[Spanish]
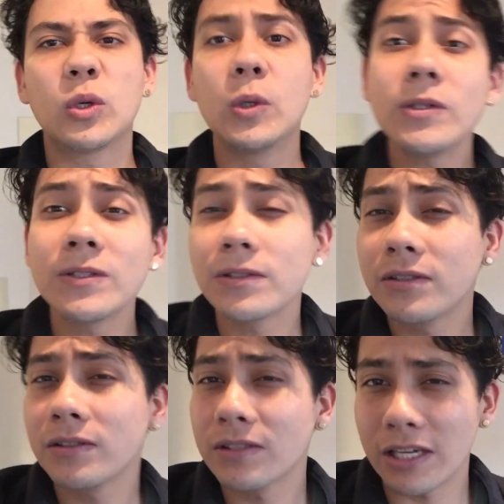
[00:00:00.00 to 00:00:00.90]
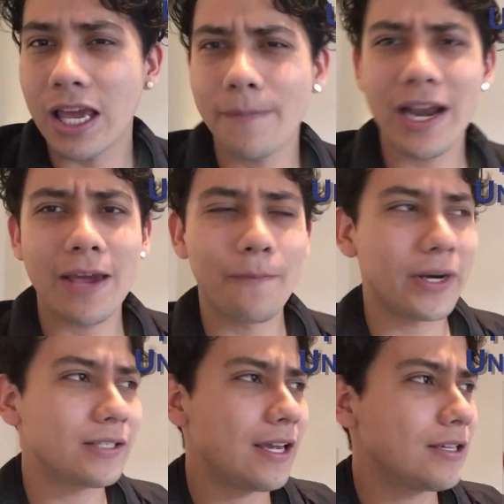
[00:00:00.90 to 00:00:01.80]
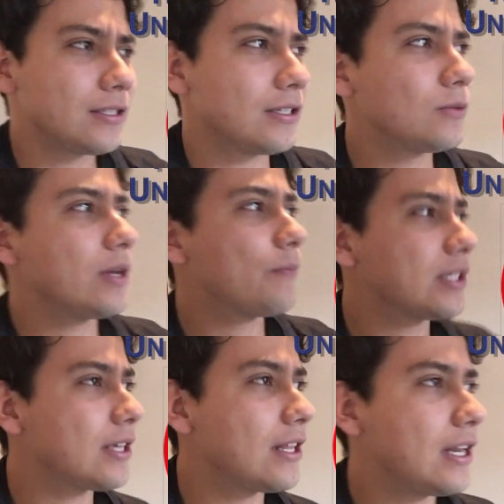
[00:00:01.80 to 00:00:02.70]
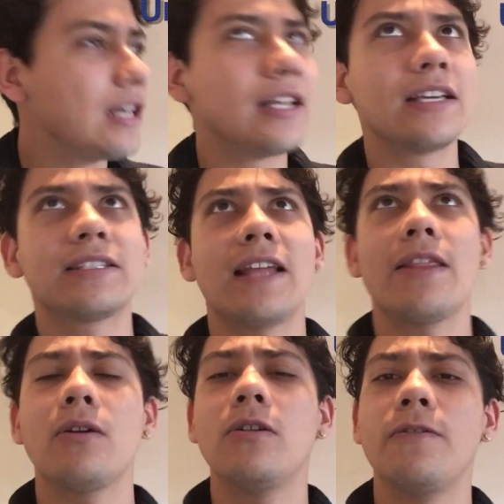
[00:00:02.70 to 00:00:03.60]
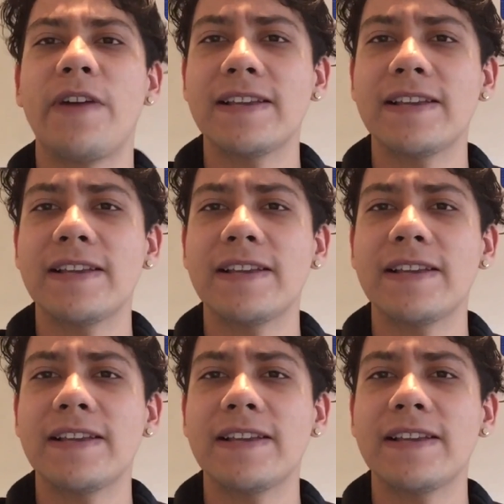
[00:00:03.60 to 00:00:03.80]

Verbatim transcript: cruz se llama la empresa, es, una empresa del Estado